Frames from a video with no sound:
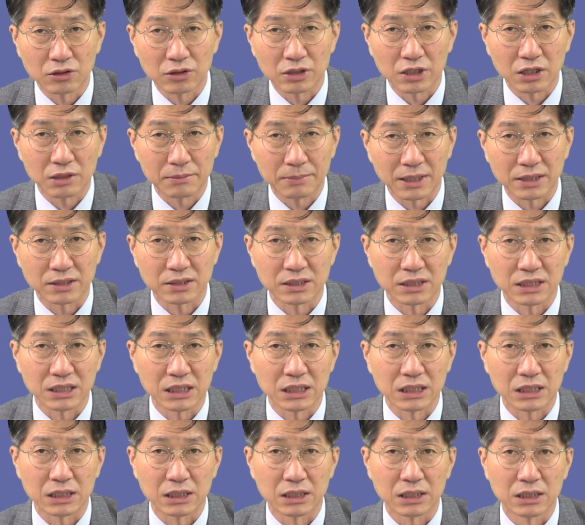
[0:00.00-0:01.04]
영향을
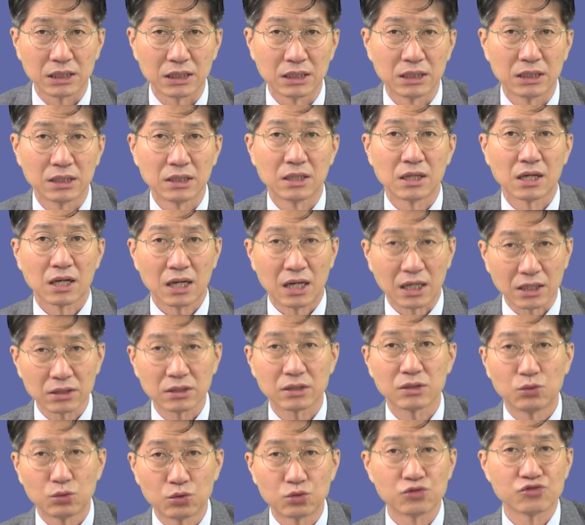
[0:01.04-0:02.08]
받으니
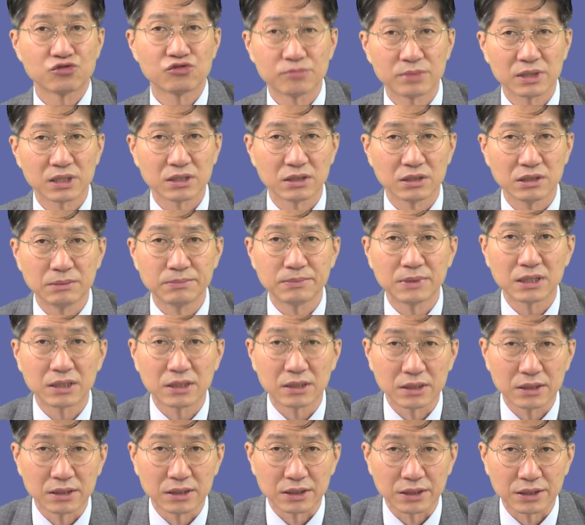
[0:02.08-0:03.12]
가격이 오를 수밖에
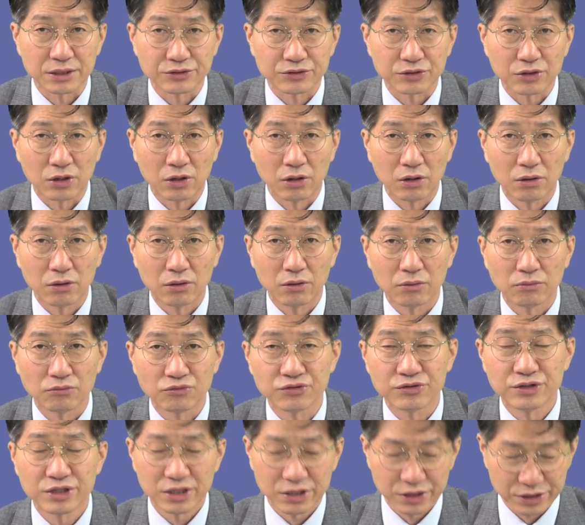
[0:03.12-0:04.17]
없다라는 얘기죠.
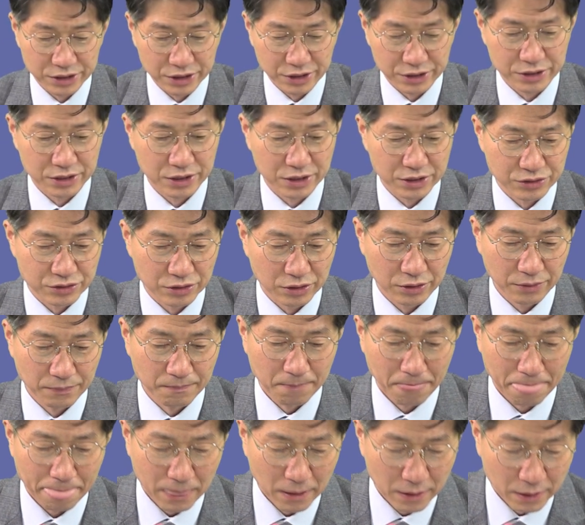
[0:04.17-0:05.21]
무슨 얘기인지 아시겠죠?
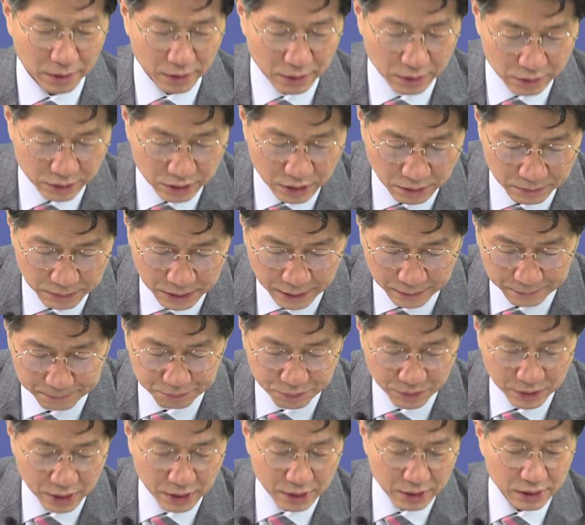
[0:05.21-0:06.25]
그 다음에
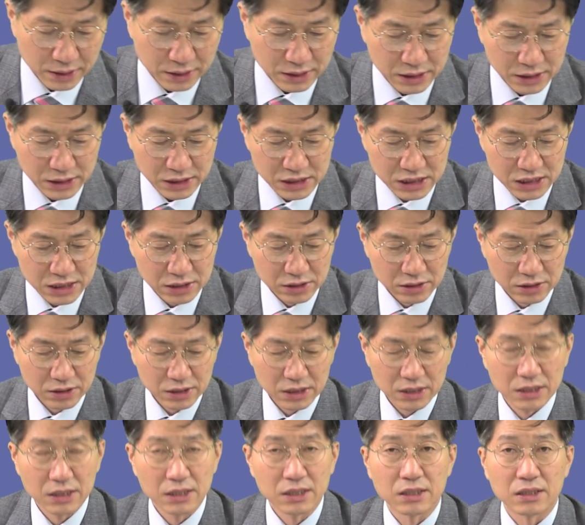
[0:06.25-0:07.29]
이
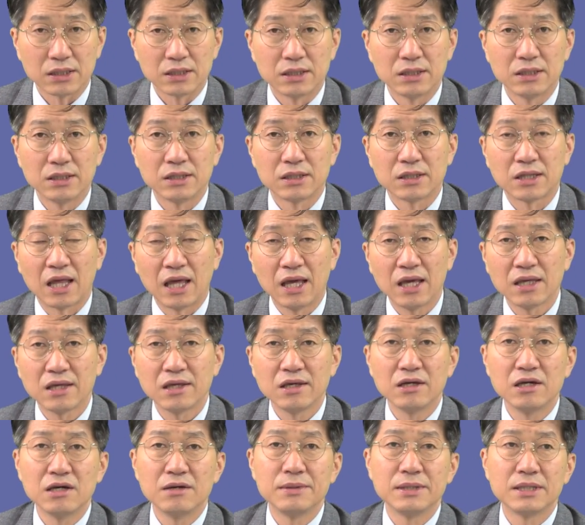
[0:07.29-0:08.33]
지역이 이
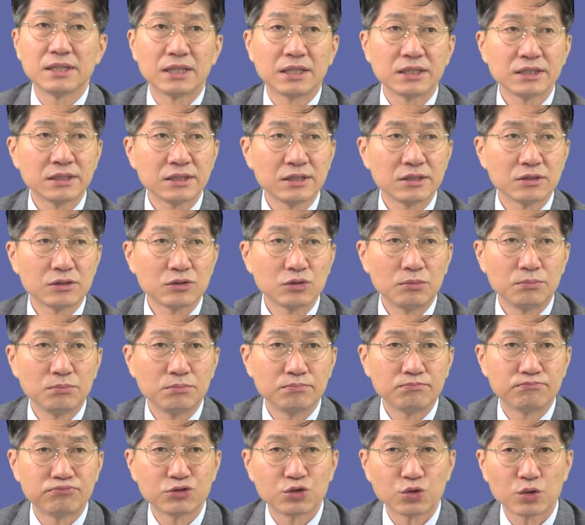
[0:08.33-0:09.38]
대기업이 사실
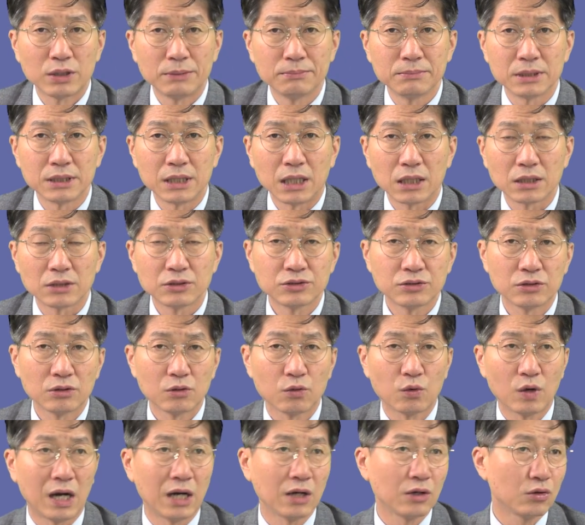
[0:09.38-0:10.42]
좀 부족합니다. 그죠?
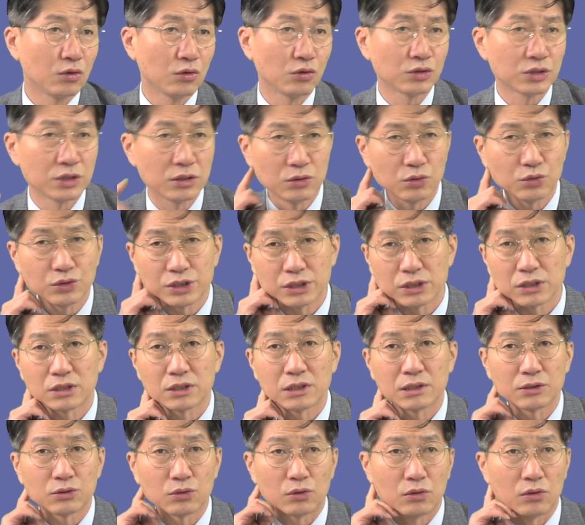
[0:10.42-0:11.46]
광교 신도시
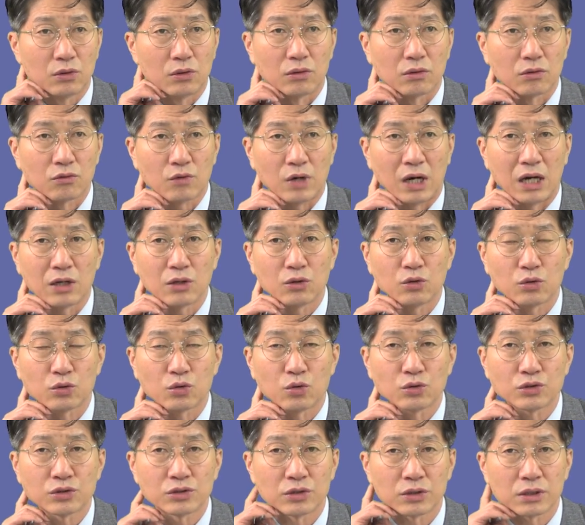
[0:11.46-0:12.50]
그래도 광교
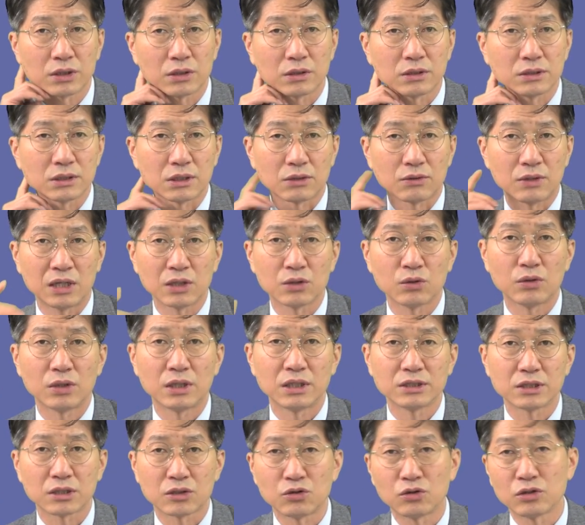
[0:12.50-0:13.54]
도청, 이제 광교가
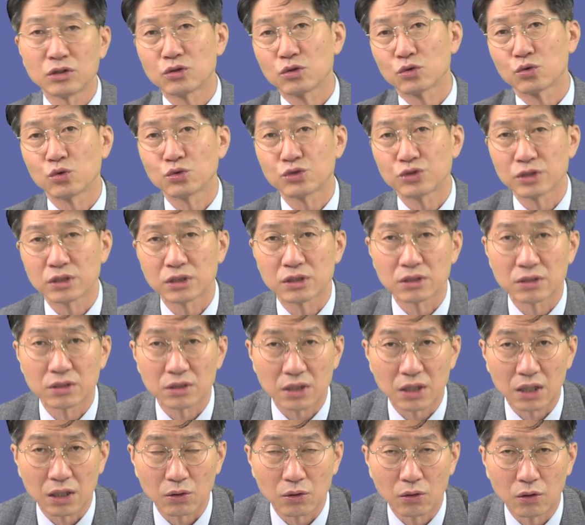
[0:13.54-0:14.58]
이제 경기도 도청이
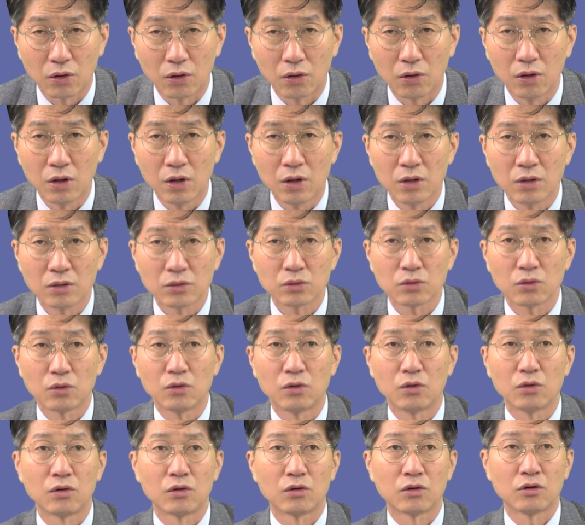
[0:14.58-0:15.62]
들어가고
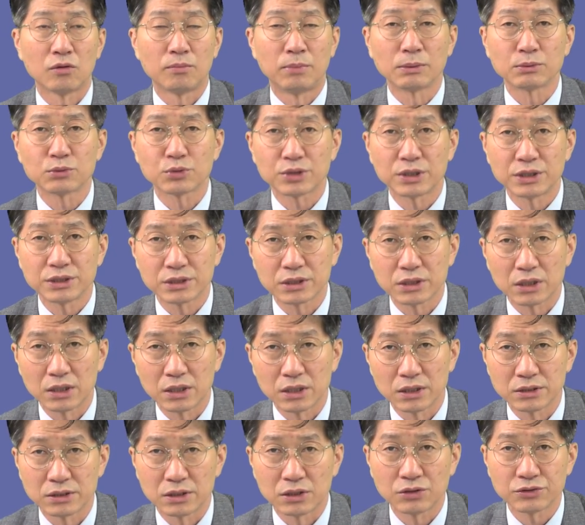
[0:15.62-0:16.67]
또
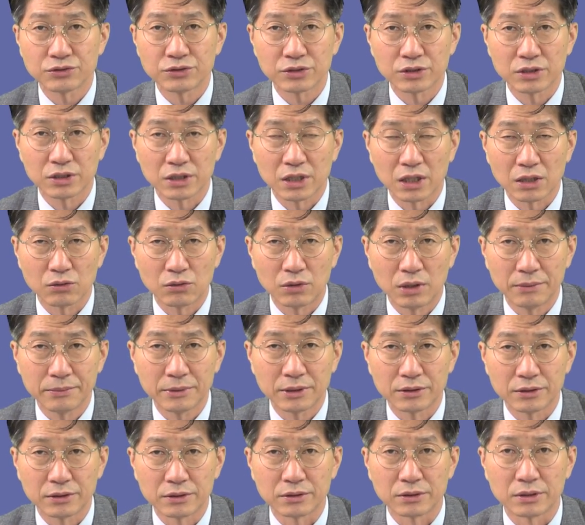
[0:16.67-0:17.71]
법조단지가 이제 형성이 되고
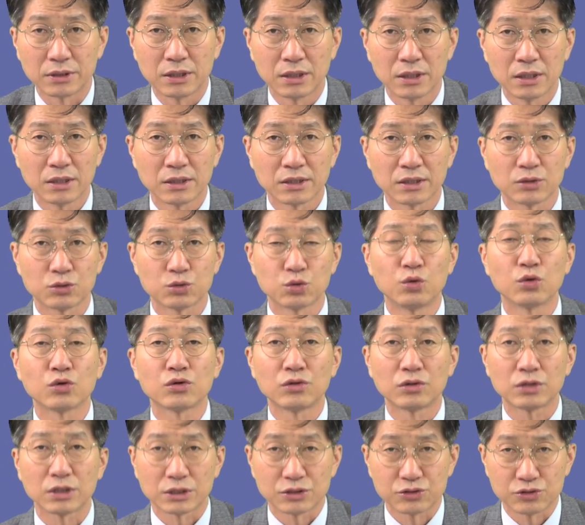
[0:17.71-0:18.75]
하면은 좋을
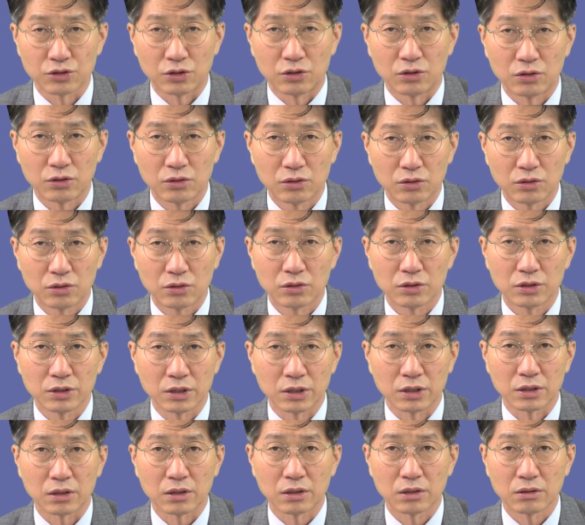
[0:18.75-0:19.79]
것 같죠?
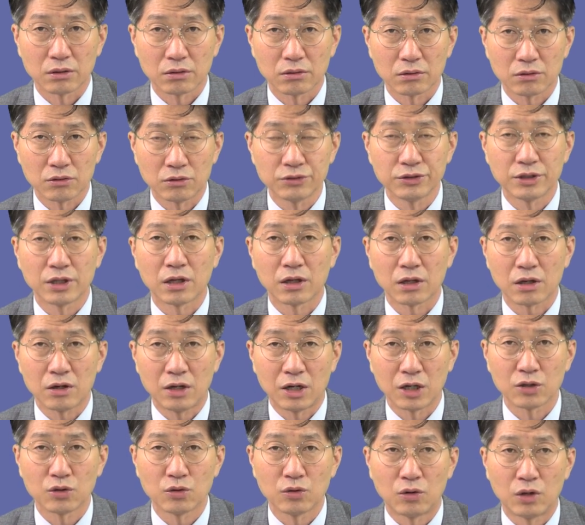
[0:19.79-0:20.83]
예. 근데
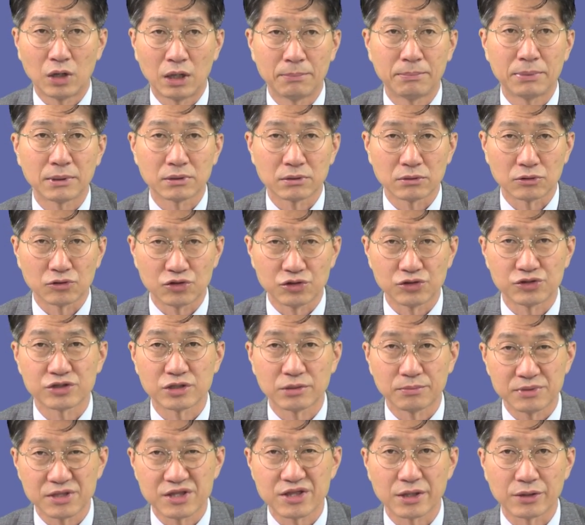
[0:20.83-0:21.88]
광교 아파트
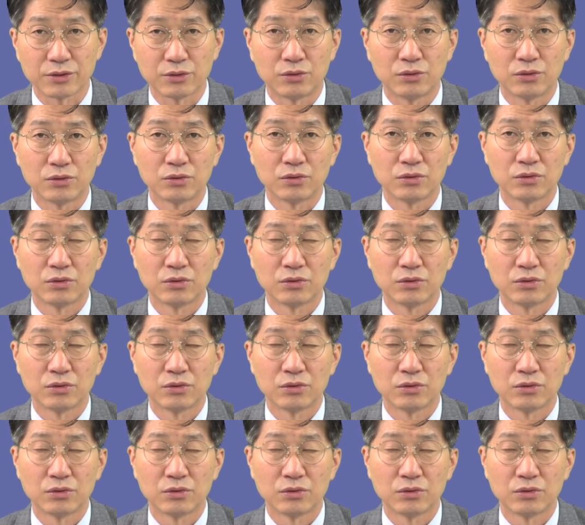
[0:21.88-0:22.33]
뒤지게 비싸요.